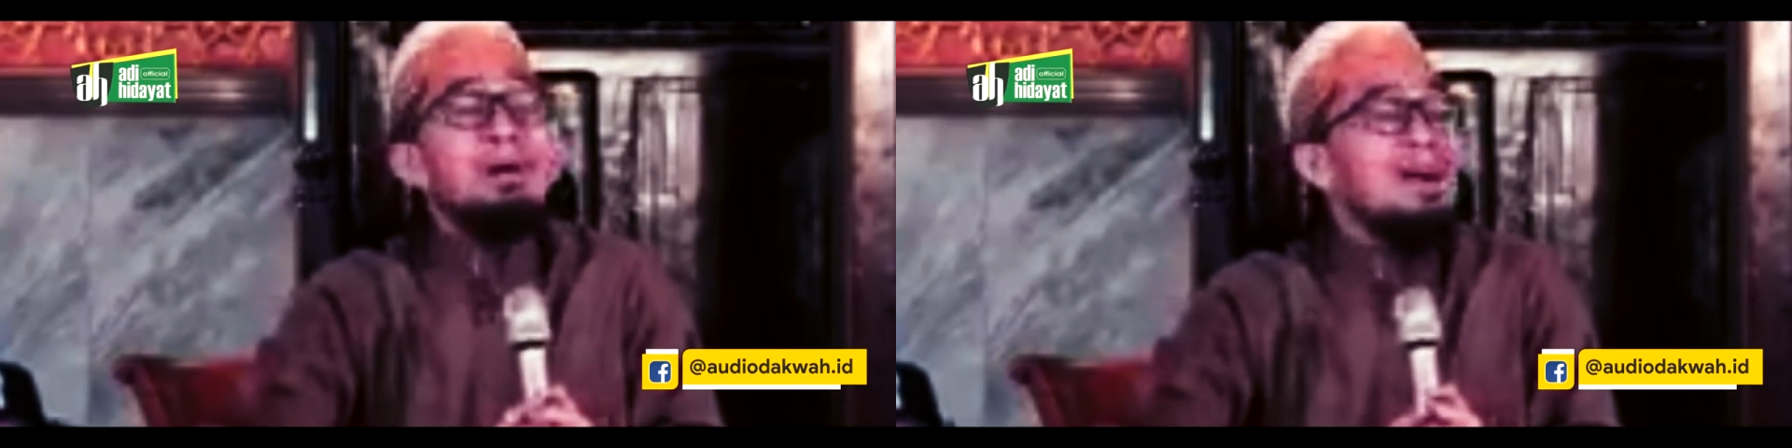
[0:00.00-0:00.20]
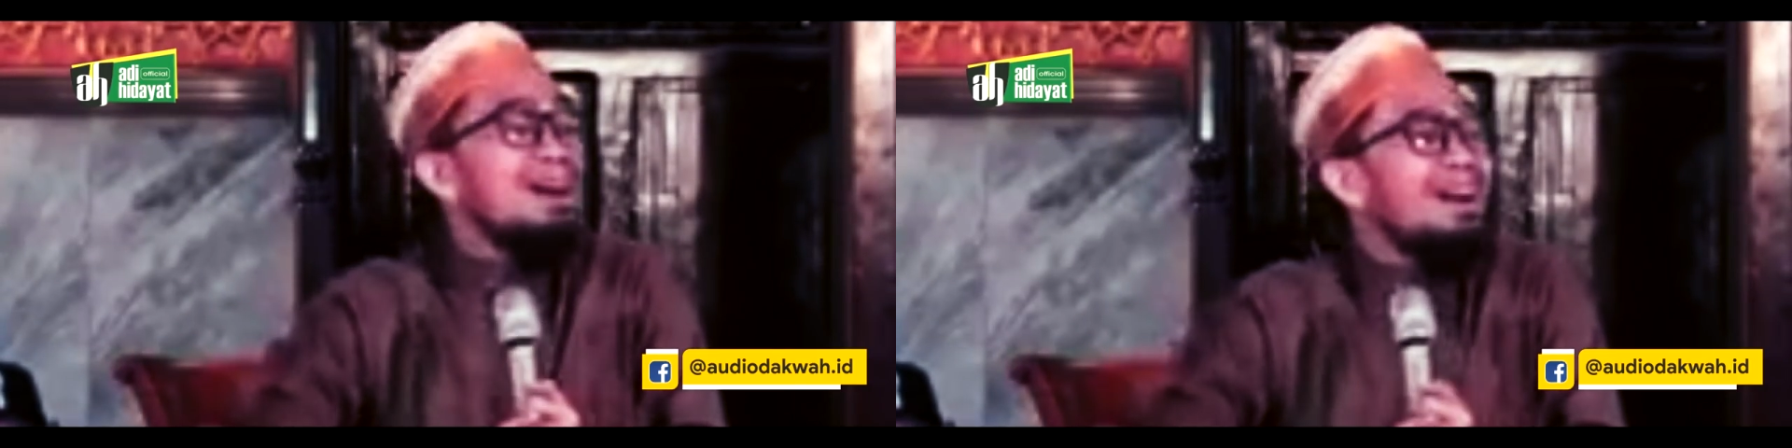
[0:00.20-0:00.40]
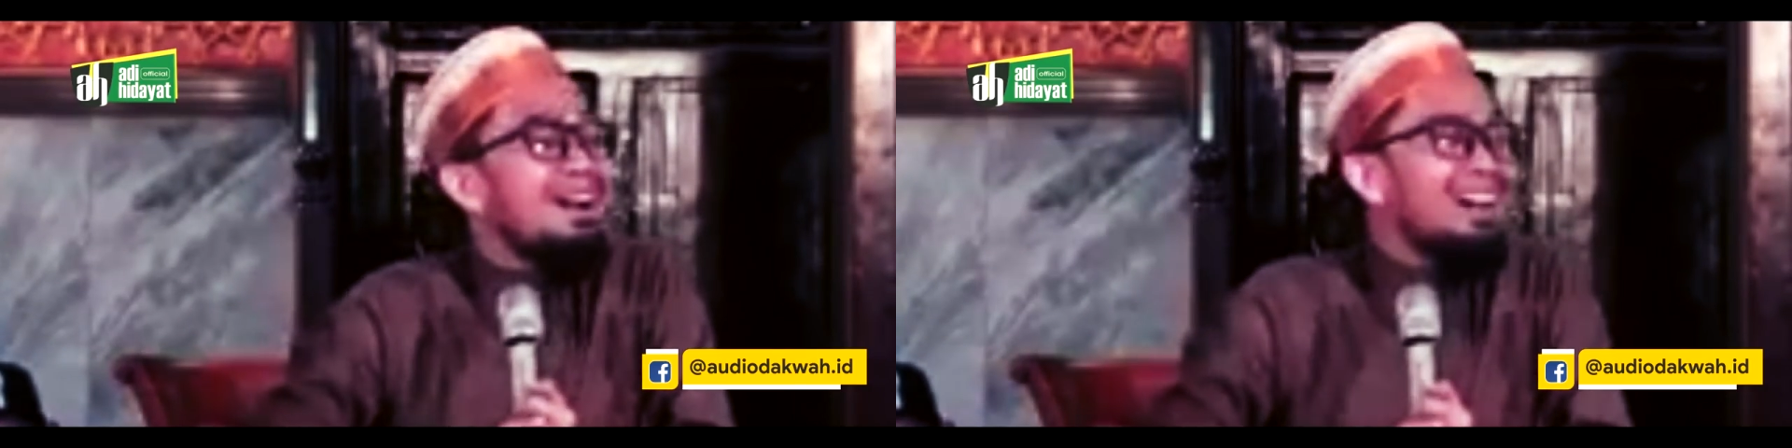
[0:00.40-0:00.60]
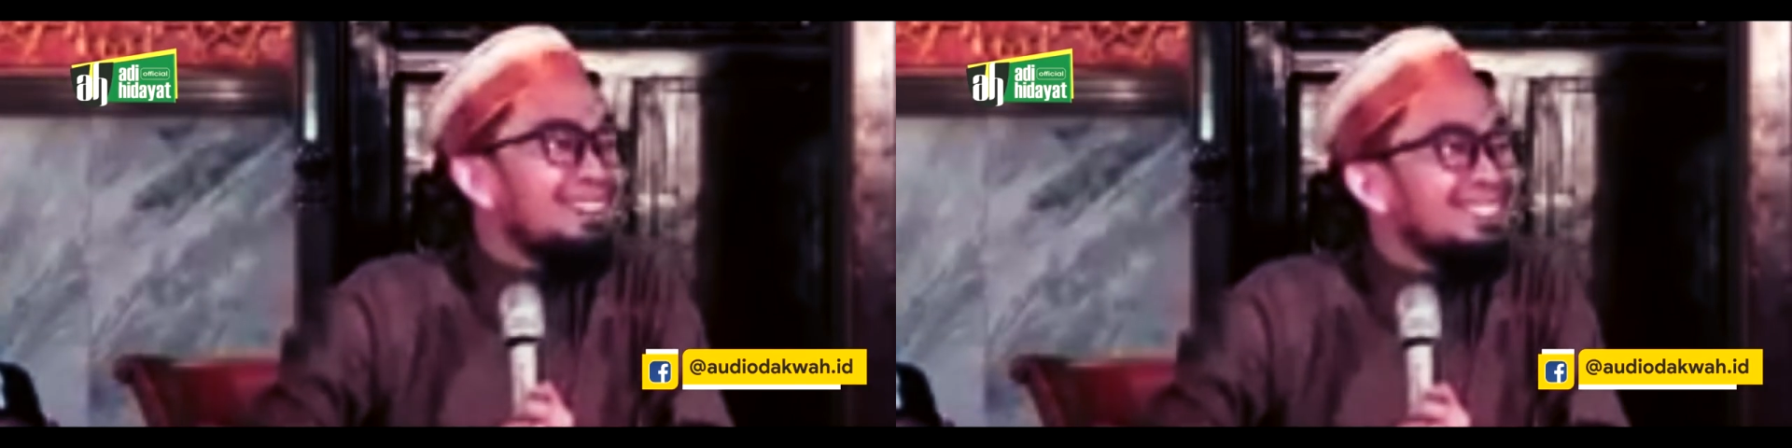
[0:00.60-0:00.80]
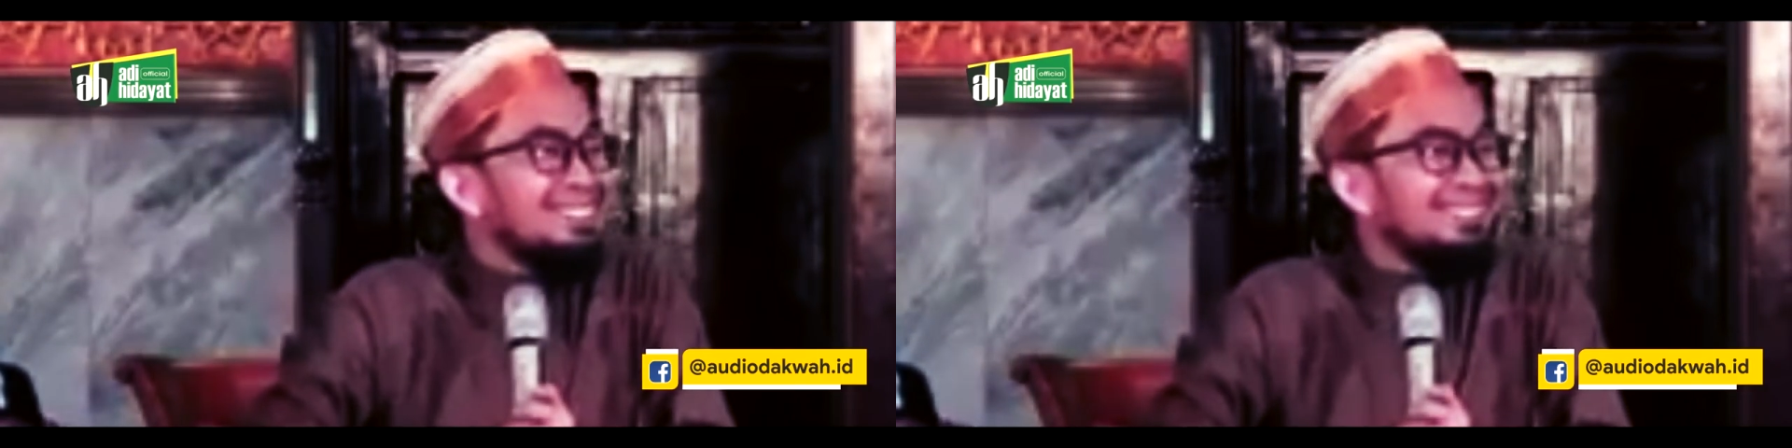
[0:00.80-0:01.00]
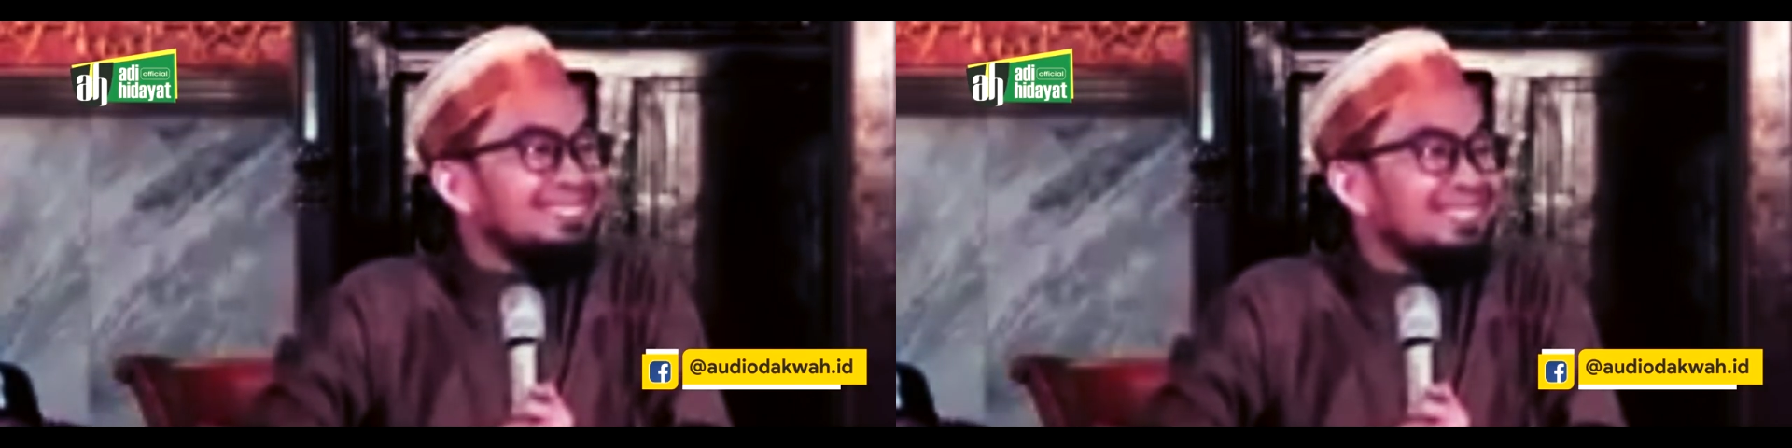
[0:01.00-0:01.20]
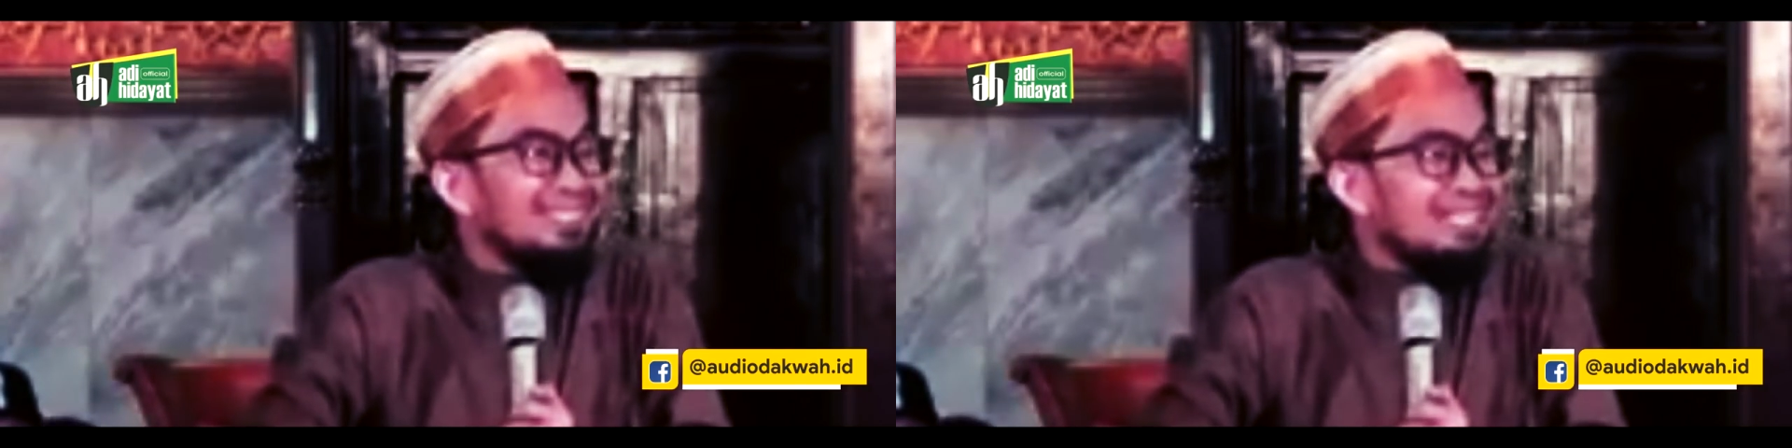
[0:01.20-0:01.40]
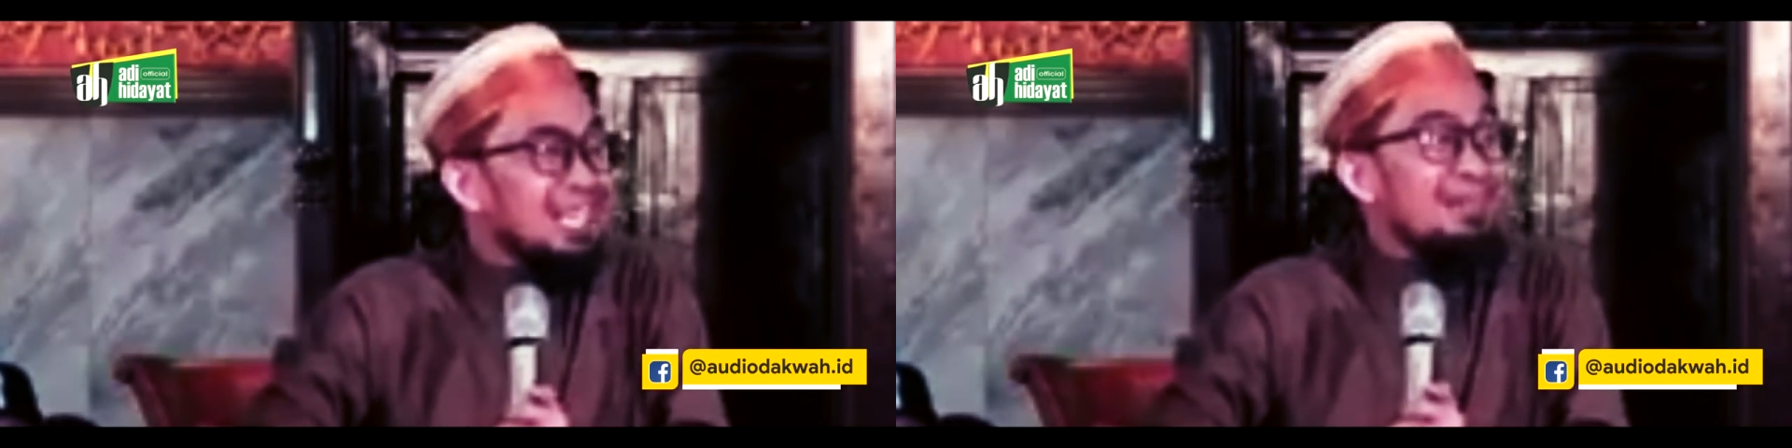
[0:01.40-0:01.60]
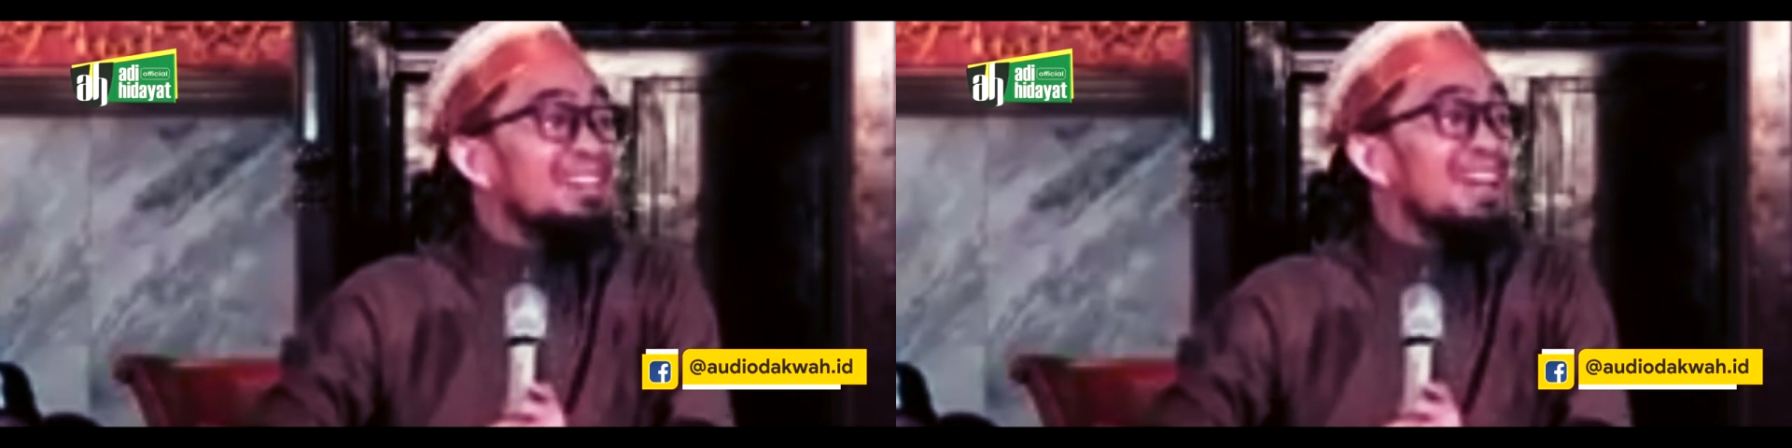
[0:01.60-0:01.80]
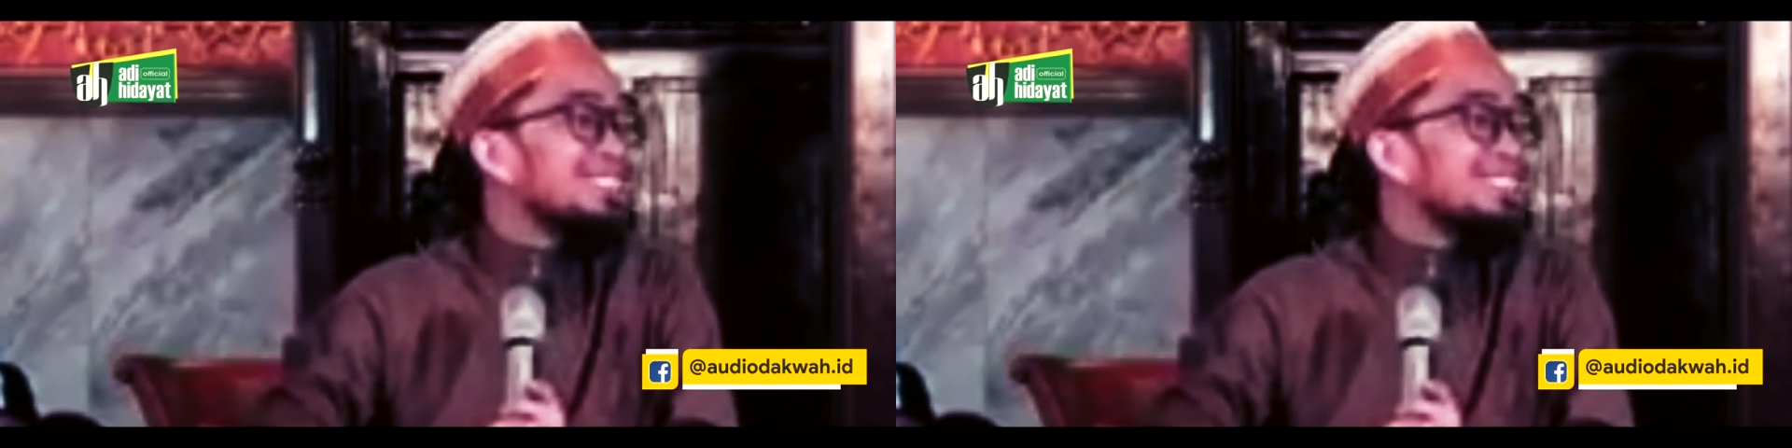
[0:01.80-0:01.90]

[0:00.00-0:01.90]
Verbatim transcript: siapa? Dari